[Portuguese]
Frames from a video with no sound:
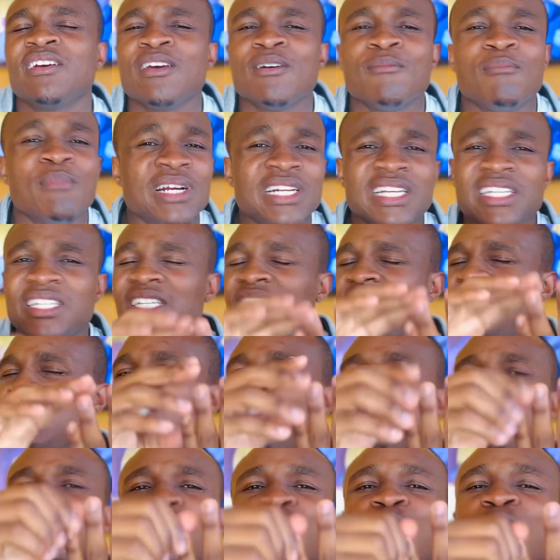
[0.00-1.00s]
Mas essas três
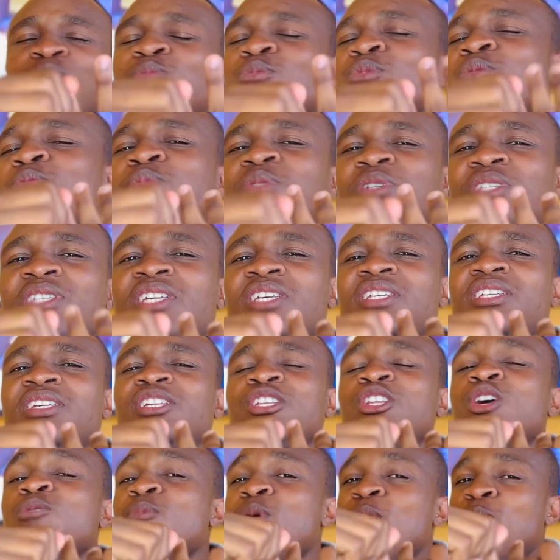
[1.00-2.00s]
coisas todo mundo precisa. De
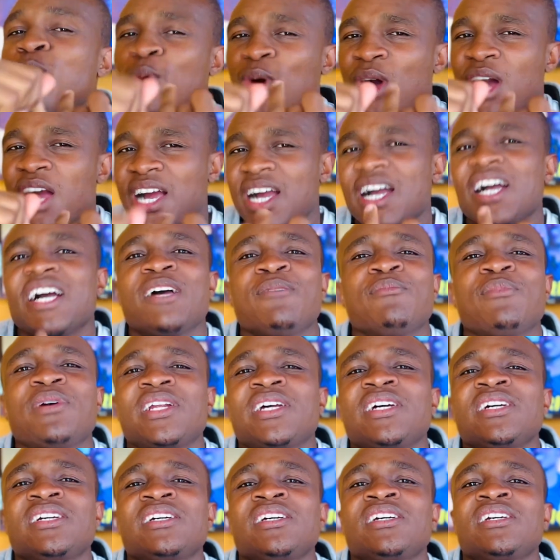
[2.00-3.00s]
uma boa câmera